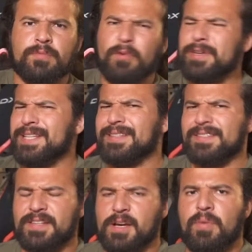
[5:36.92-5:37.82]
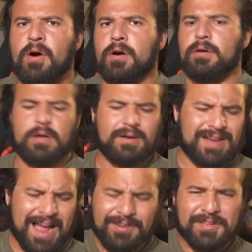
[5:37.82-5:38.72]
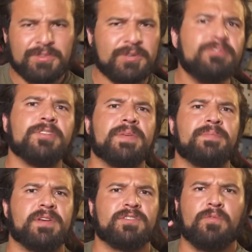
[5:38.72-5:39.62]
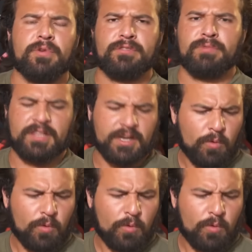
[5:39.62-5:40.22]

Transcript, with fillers: Перед тем, как мы его разберем, выясним, как использовать PPS-43,